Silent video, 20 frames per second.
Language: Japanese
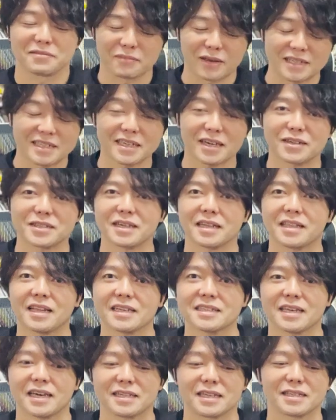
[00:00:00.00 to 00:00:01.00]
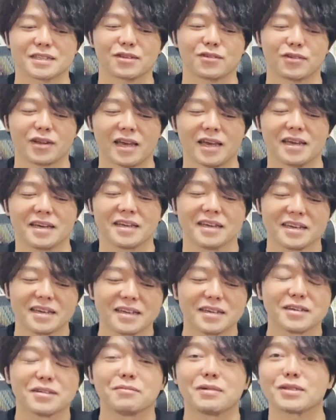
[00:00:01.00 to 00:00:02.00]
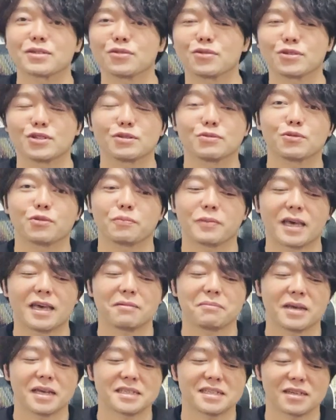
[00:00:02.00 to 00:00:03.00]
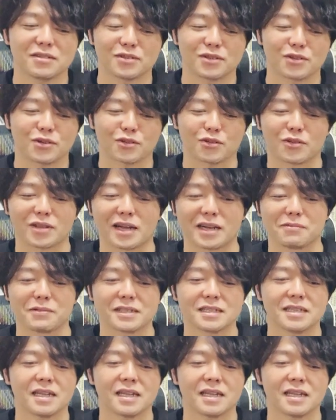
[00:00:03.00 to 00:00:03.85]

めちゃくちゃダサいですけどね。まあ、そう自分を命名してるってことになります